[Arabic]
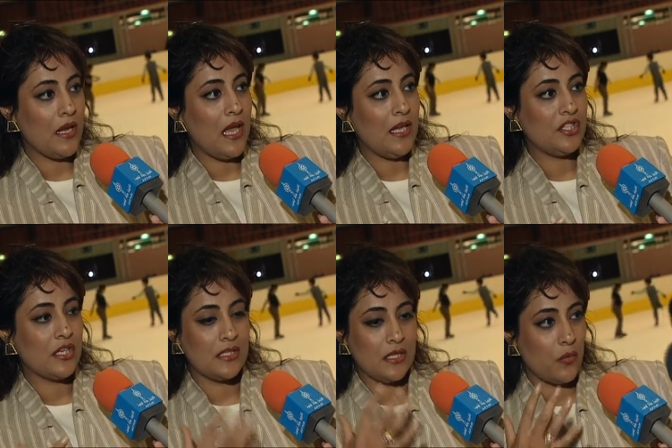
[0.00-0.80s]
اي
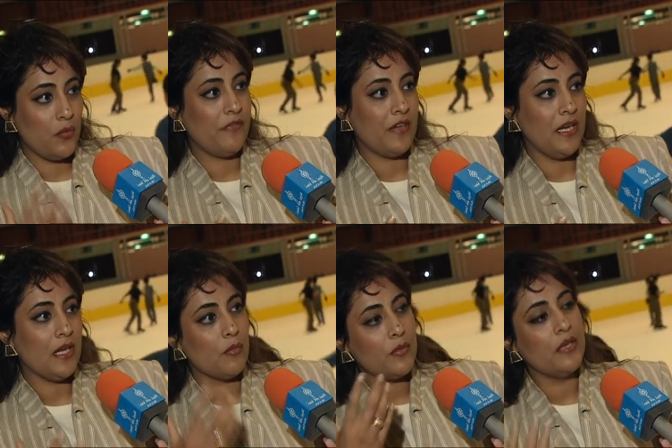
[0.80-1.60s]
شخص يكون فريق
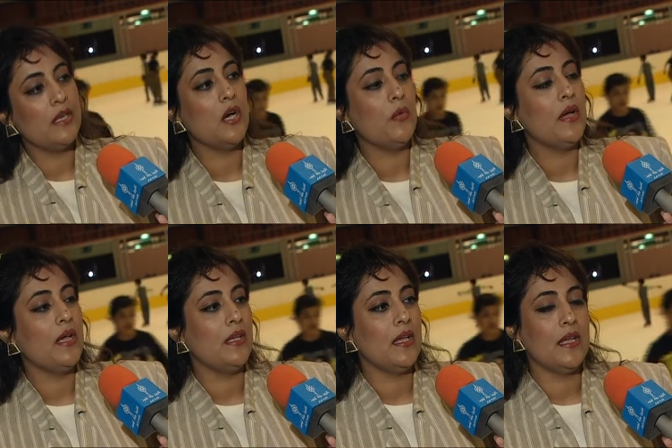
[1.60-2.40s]
ممكن انه هو
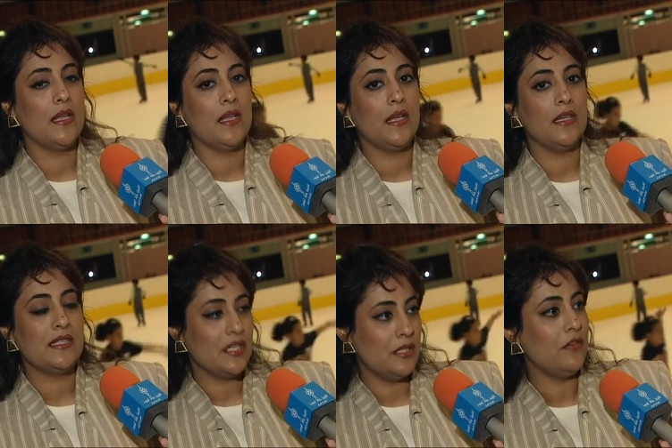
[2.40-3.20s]

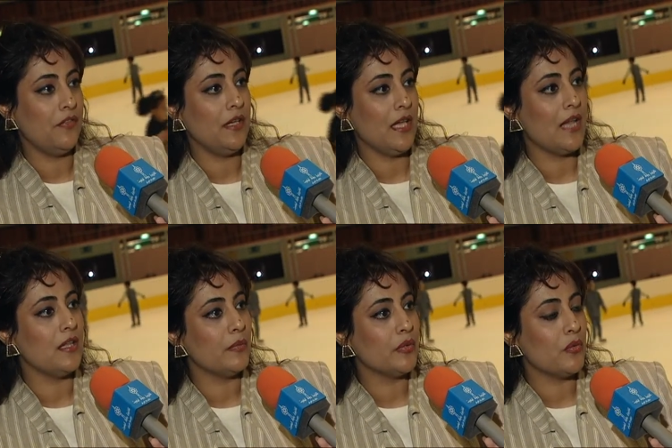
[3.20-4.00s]
يسجل في هذه
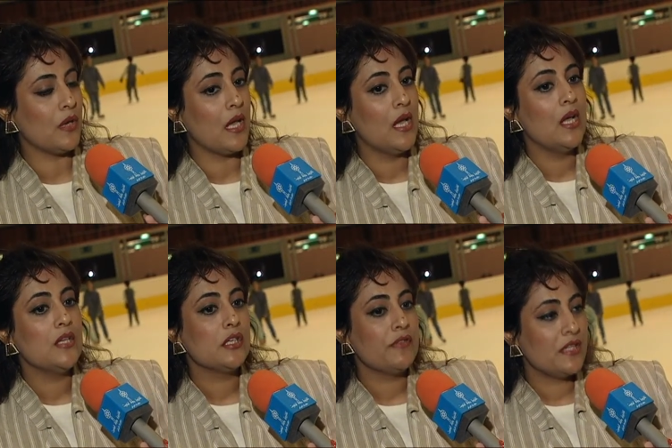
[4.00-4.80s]
البطوله
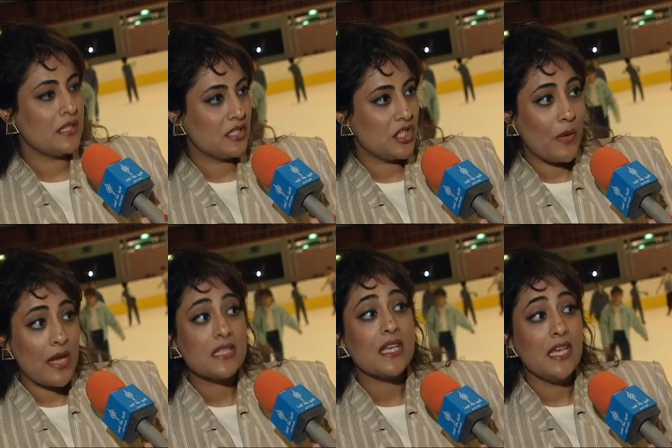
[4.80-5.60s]
سوف ترسى
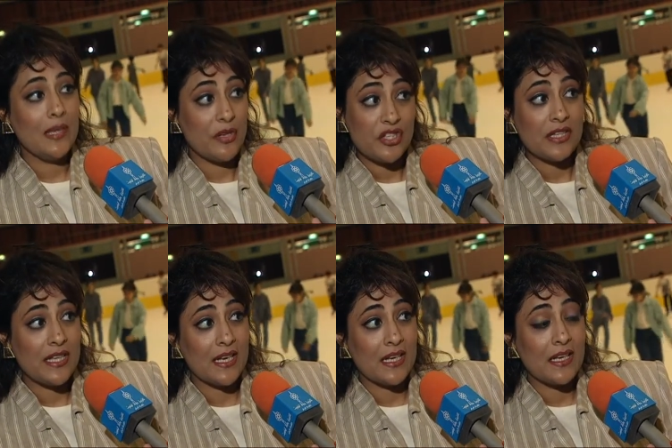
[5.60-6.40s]
جوائز قيمه
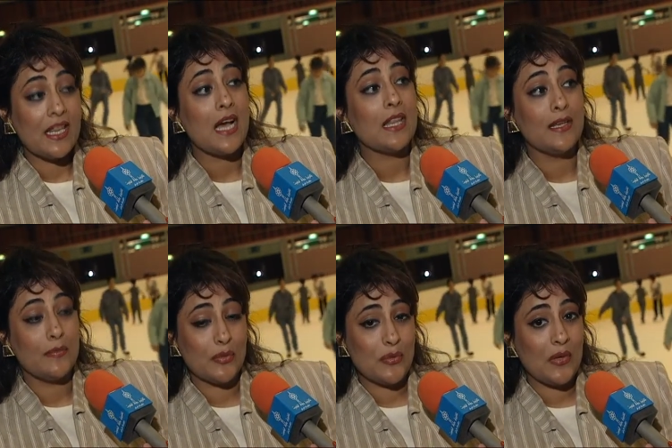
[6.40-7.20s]
جدا لهذه
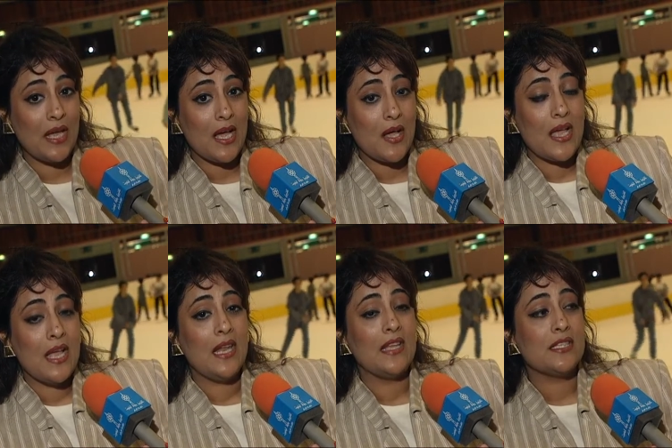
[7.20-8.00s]
البطوله
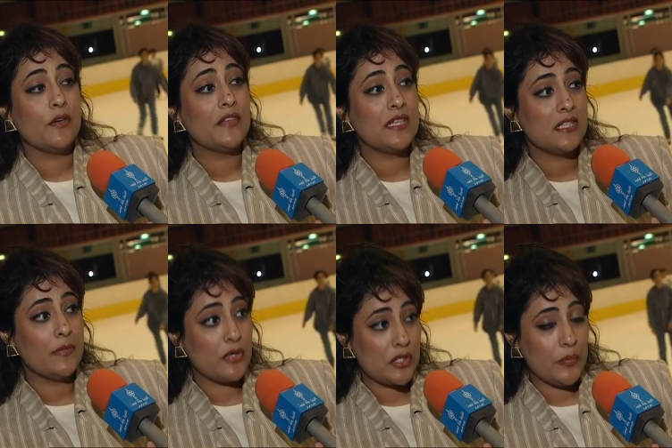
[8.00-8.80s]
التي سوف
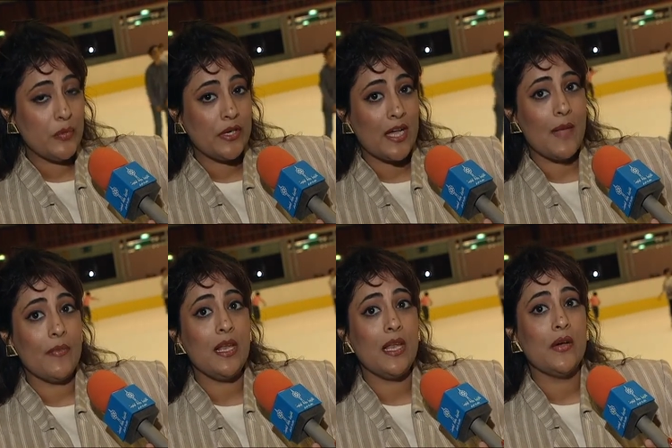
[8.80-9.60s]
تستمر اسبوع
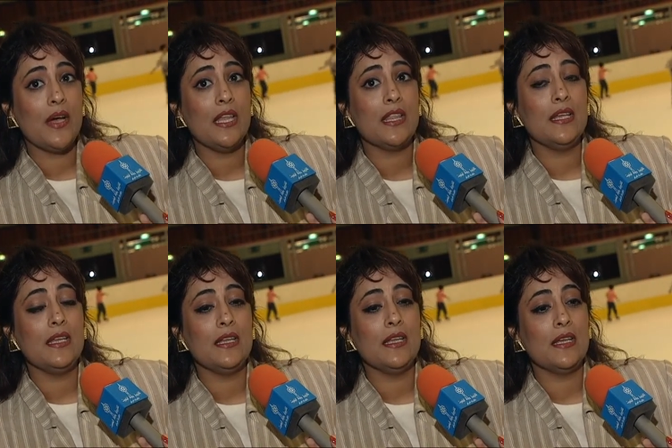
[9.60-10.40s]
كامل
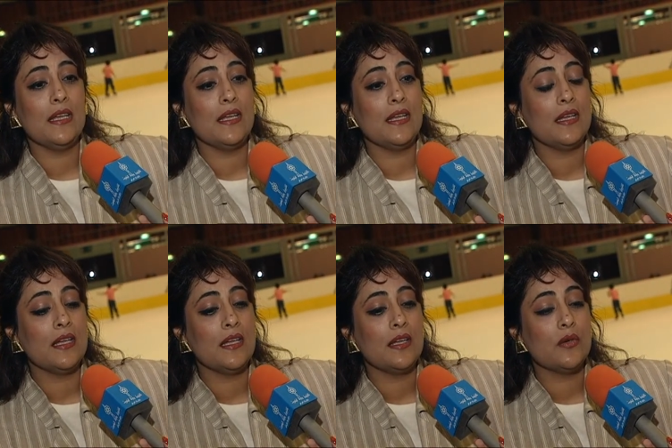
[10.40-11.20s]
وايضا
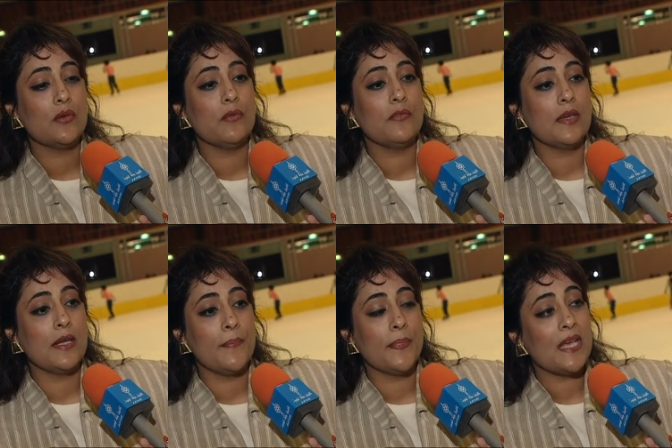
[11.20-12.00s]
آه،
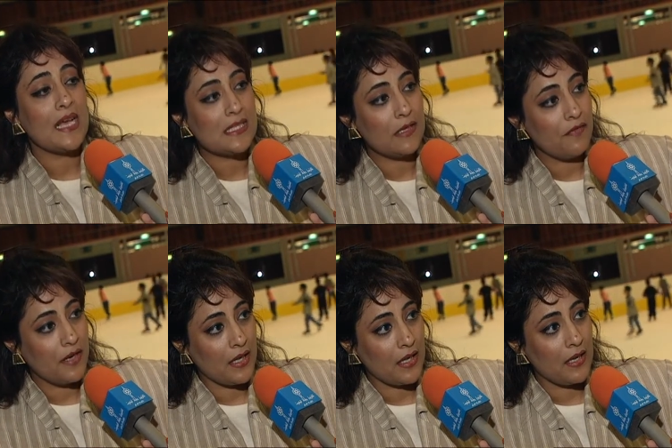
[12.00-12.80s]
كاس
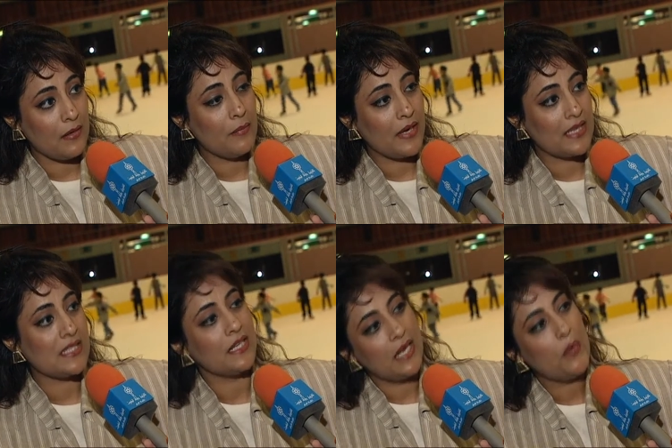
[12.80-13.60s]
للفريق
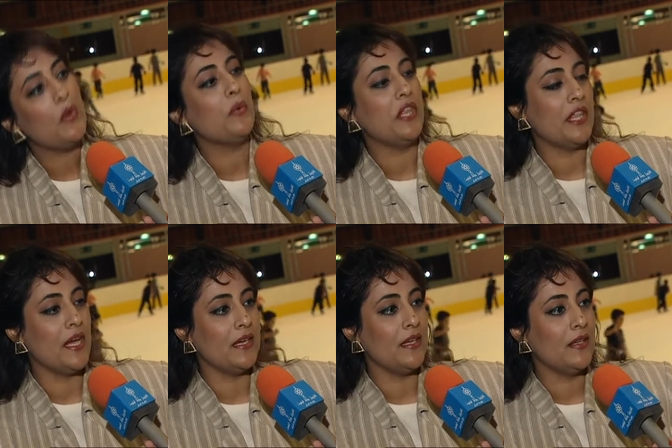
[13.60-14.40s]
للمركزين الاول
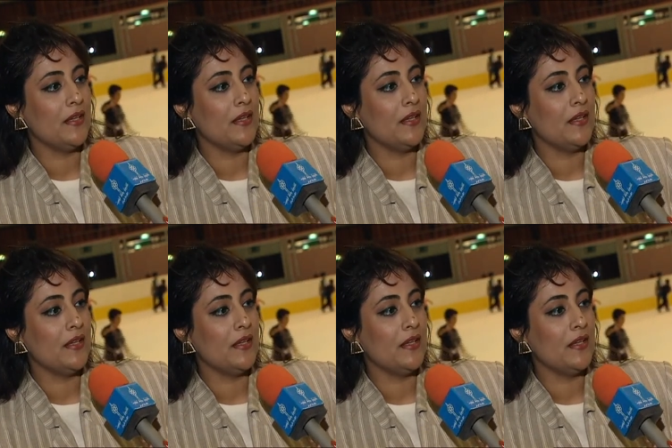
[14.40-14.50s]
والثاني